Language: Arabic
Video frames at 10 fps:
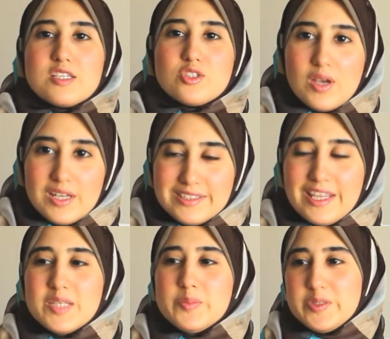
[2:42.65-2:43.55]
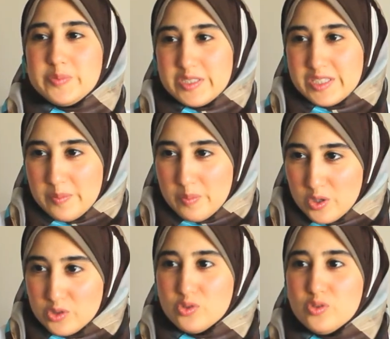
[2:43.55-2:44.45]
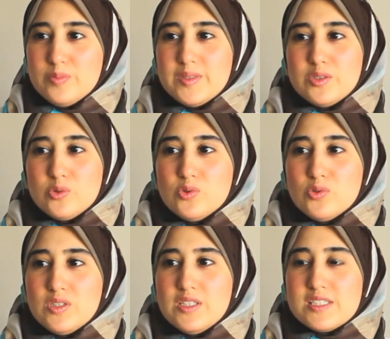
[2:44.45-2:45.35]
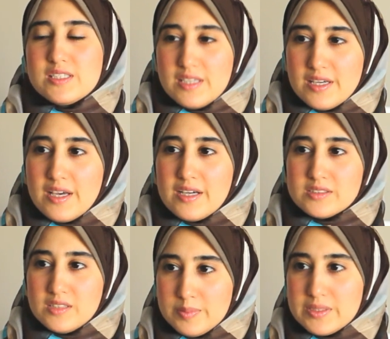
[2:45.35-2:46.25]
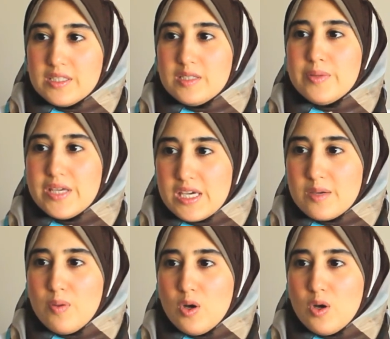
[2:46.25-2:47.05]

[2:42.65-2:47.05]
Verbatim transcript: السؤال التاني من ابتسام برضو بيقول ازاي اختبر البيكنج